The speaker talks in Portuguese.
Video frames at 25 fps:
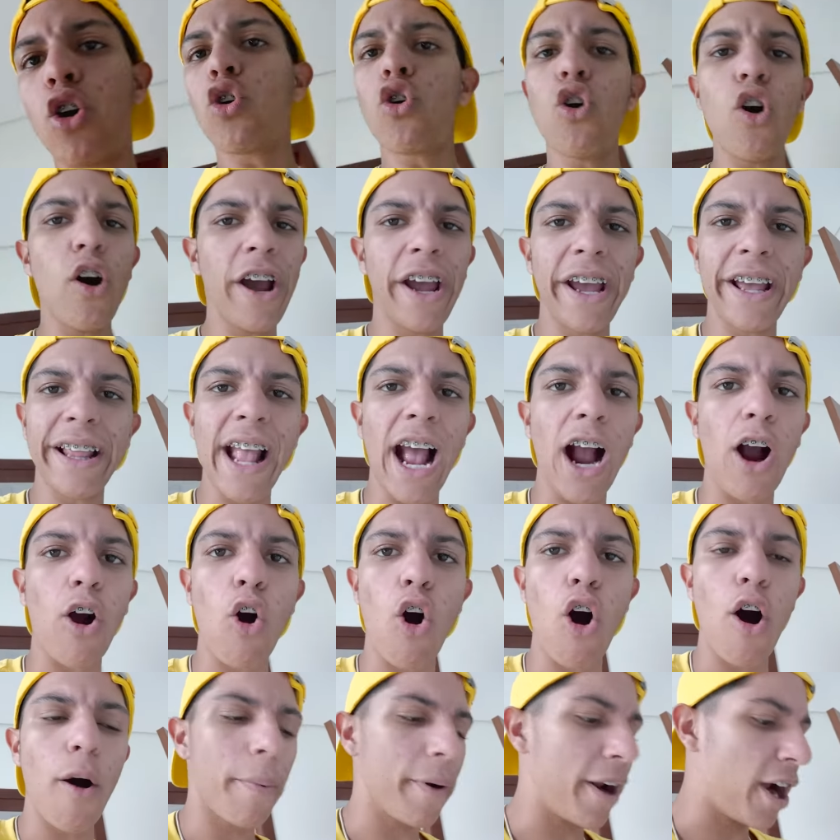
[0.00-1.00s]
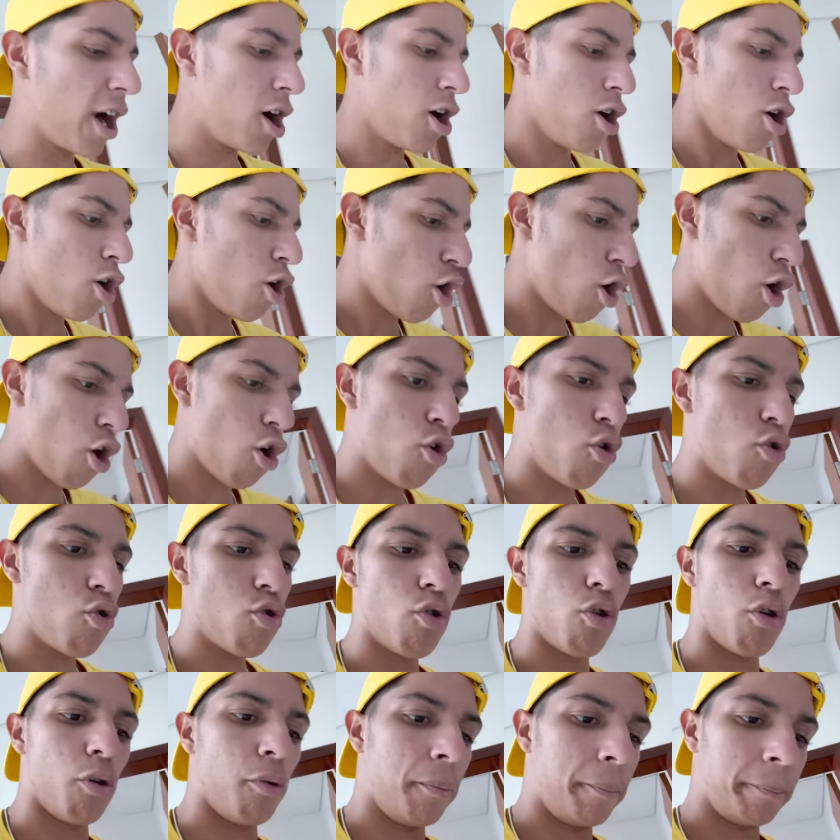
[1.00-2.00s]
correr da cobra
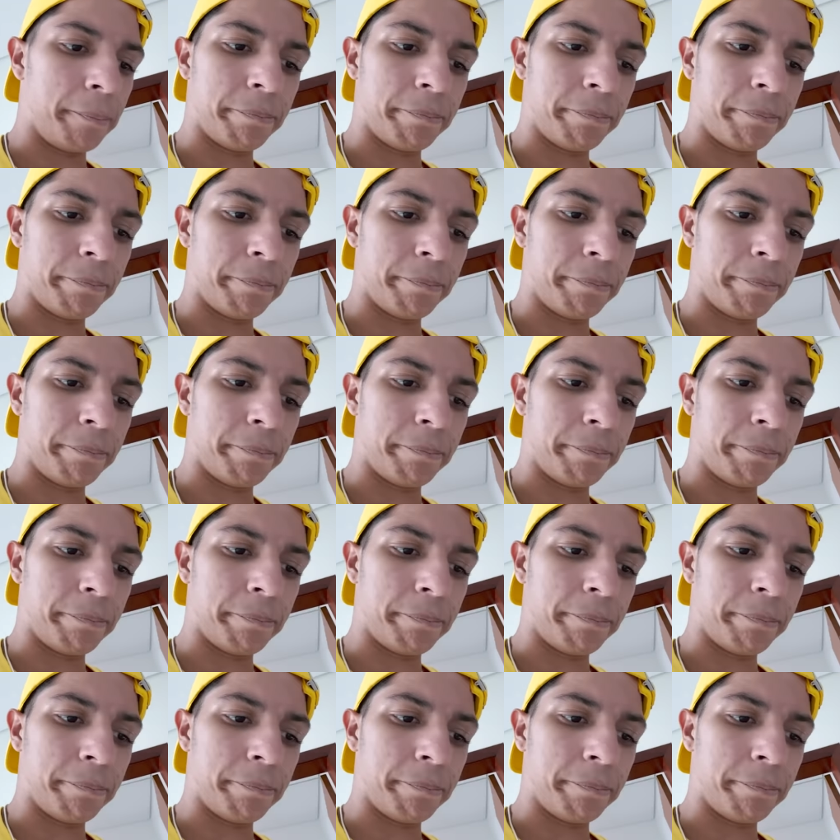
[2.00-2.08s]
ou